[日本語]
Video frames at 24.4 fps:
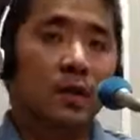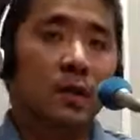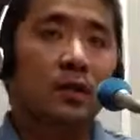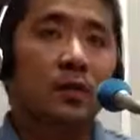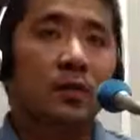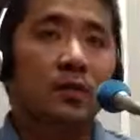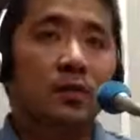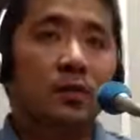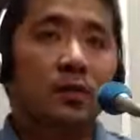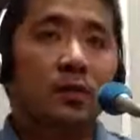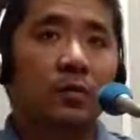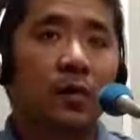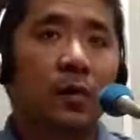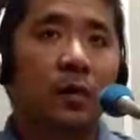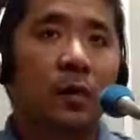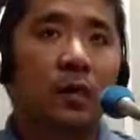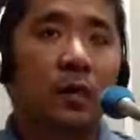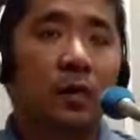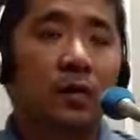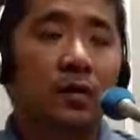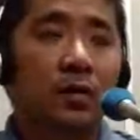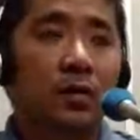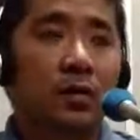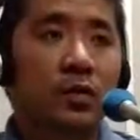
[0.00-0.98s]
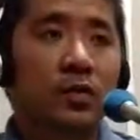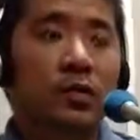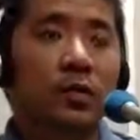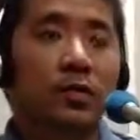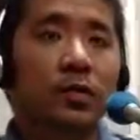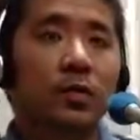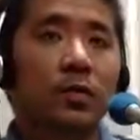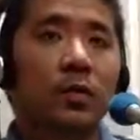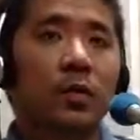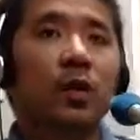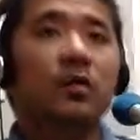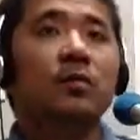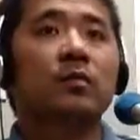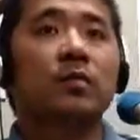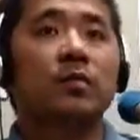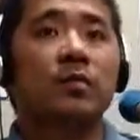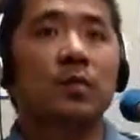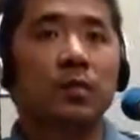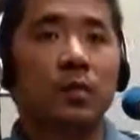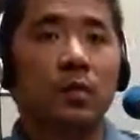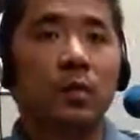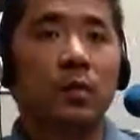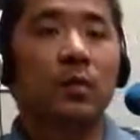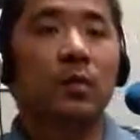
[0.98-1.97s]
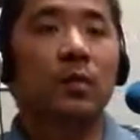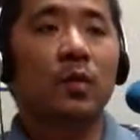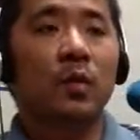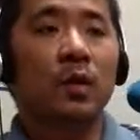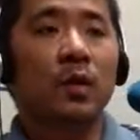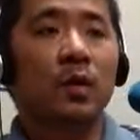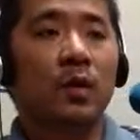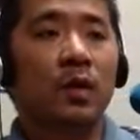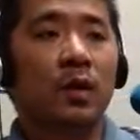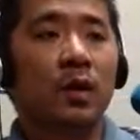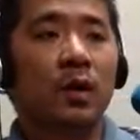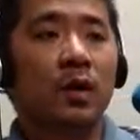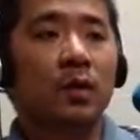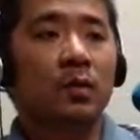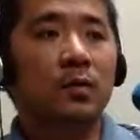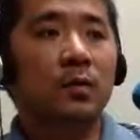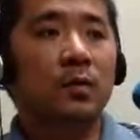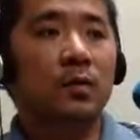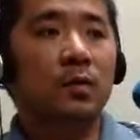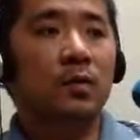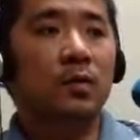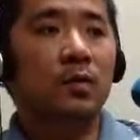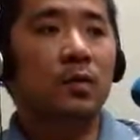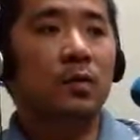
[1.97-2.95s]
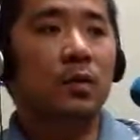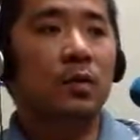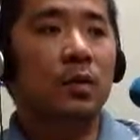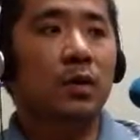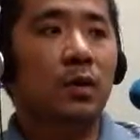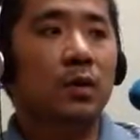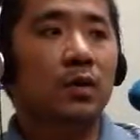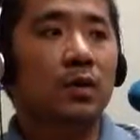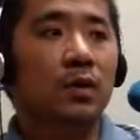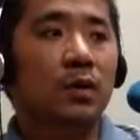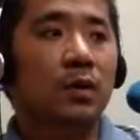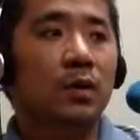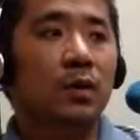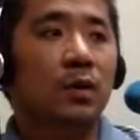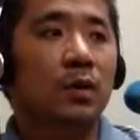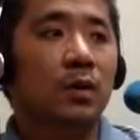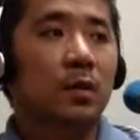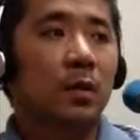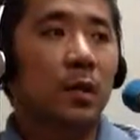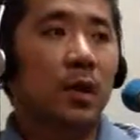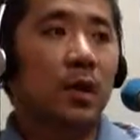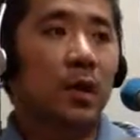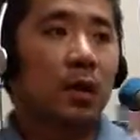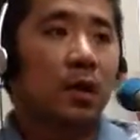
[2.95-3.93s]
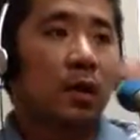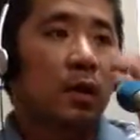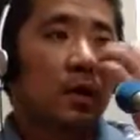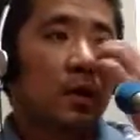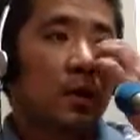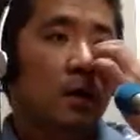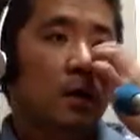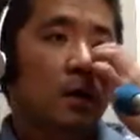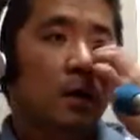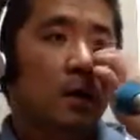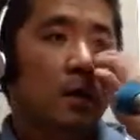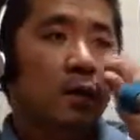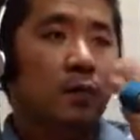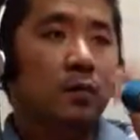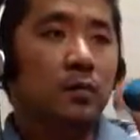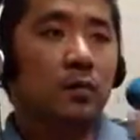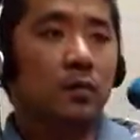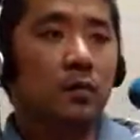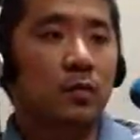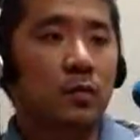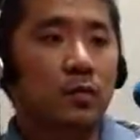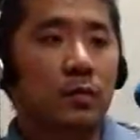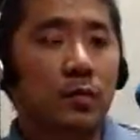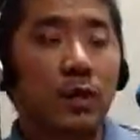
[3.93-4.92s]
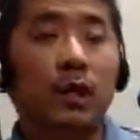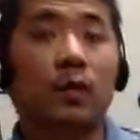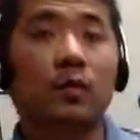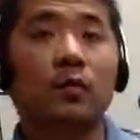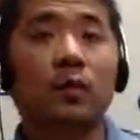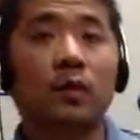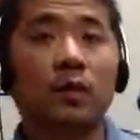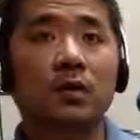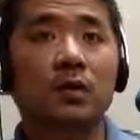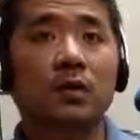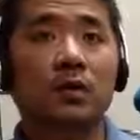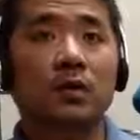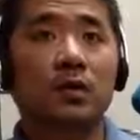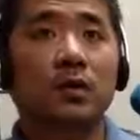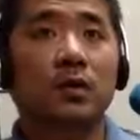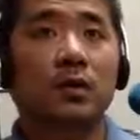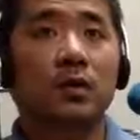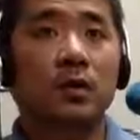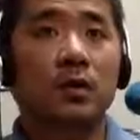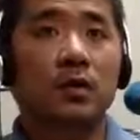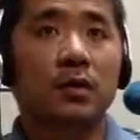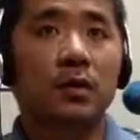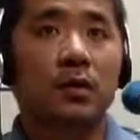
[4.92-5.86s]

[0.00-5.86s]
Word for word: たりなんていうのが、はい年によってもあるんですけど、うんあのご依頼をいただければあの対応はさせて